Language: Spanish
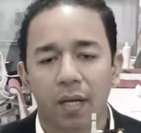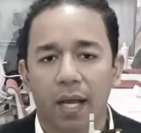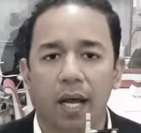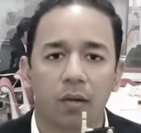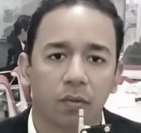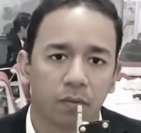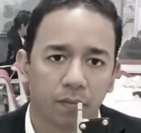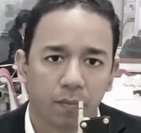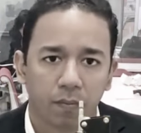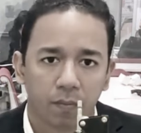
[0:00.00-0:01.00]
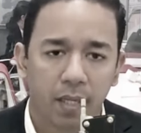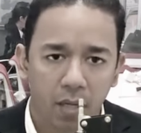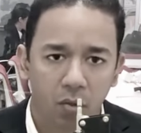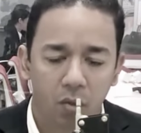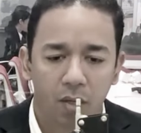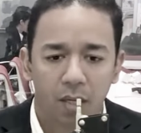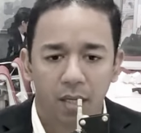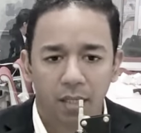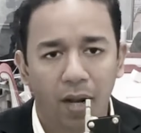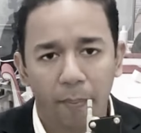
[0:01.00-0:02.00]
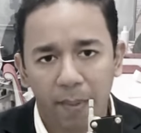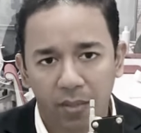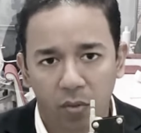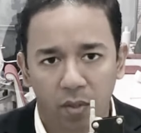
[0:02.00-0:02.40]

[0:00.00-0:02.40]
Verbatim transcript: un regalo. Y le digo, todas las